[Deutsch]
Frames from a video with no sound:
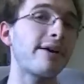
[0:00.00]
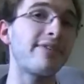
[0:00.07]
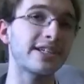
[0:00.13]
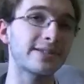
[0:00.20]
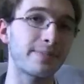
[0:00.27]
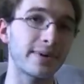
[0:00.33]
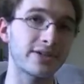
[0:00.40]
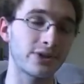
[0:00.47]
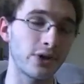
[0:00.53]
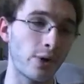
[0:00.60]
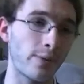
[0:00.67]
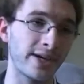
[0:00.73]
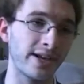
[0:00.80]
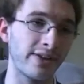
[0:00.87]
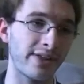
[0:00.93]
was bei Snow
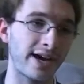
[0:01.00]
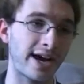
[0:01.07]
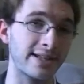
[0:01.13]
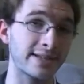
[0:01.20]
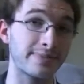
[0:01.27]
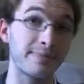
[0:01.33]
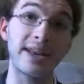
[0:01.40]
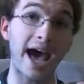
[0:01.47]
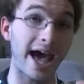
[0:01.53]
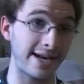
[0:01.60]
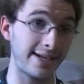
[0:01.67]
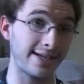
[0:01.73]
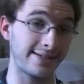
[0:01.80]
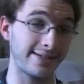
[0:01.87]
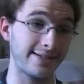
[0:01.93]
White and the Huntsman
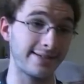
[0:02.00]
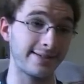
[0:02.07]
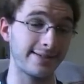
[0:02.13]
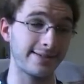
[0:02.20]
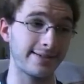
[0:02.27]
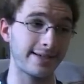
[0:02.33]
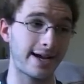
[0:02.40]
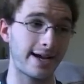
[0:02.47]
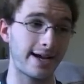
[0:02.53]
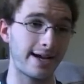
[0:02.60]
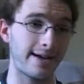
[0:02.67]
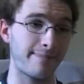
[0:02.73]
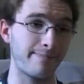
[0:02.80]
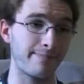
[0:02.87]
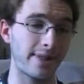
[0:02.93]
anders ist, ist
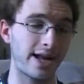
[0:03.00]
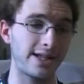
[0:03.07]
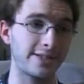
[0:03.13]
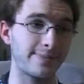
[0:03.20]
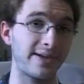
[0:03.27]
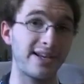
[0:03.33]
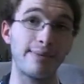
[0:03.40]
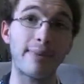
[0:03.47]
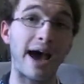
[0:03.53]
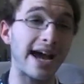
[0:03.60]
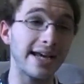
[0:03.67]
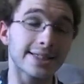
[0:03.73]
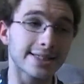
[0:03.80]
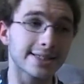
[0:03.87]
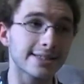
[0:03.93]
ähm, als bei den
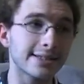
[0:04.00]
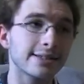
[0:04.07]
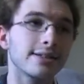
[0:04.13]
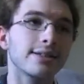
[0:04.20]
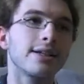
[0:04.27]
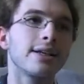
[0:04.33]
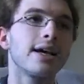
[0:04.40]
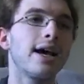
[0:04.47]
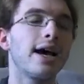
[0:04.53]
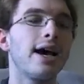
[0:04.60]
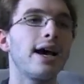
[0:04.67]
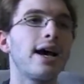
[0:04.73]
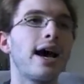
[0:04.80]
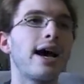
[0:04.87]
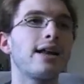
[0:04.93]
meisten äh,
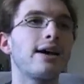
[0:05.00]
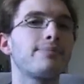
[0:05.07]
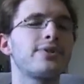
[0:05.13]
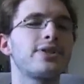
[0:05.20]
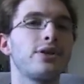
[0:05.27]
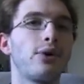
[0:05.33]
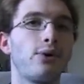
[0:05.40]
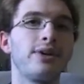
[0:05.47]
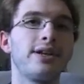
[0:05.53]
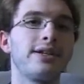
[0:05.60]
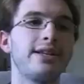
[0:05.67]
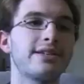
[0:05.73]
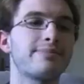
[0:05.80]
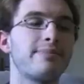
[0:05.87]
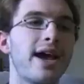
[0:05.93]
Adaptionen
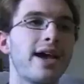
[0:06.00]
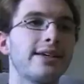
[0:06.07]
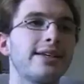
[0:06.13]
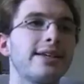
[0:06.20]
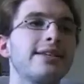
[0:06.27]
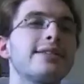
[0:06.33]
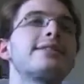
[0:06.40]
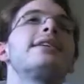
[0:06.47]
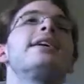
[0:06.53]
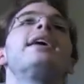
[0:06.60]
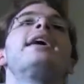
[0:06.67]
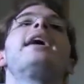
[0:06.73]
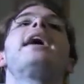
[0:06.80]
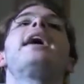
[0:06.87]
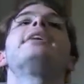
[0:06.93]
des Märchens,
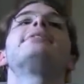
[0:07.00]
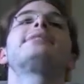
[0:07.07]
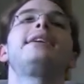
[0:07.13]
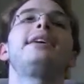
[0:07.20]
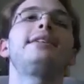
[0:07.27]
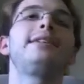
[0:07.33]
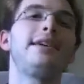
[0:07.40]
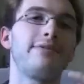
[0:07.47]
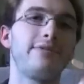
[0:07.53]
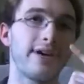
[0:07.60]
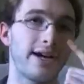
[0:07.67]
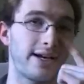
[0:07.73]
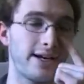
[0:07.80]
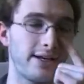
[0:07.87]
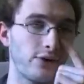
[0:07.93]
es geht hier
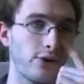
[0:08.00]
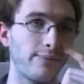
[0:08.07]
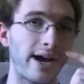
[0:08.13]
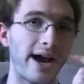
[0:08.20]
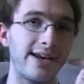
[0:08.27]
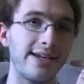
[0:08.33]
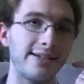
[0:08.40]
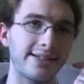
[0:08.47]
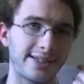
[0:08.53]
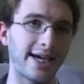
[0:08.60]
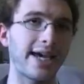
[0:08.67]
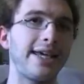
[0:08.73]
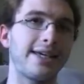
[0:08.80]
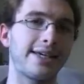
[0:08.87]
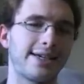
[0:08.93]
wirklich um einen
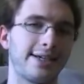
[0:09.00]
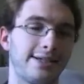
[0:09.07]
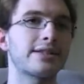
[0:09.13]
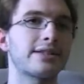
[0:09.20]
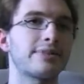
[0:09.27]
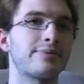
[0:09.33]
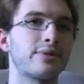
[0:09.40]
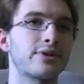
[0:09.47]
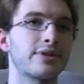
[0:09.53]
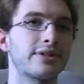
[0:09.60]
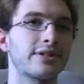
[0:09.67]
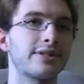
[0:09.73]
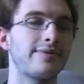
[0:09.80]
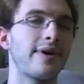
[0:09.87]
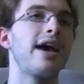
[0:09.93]
Krieg zwischen
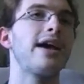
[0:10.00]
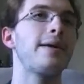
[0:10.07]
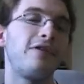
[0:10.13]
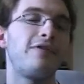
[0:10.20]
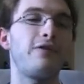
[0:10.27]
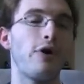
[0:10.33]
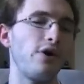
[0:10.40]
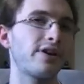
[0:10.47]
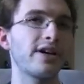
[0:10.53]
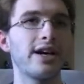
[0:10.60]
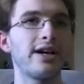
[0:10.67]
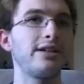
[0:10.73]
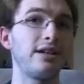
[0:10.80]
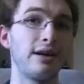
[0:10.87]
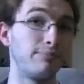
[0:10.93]
zwei
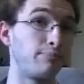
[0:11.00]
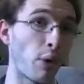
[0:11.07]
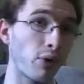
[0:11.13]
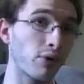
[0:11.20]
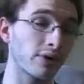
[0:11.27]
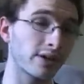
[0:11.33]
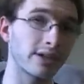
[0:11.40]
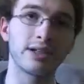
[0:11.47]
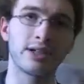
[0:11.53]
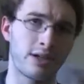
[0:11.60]
Völkern, Burgen,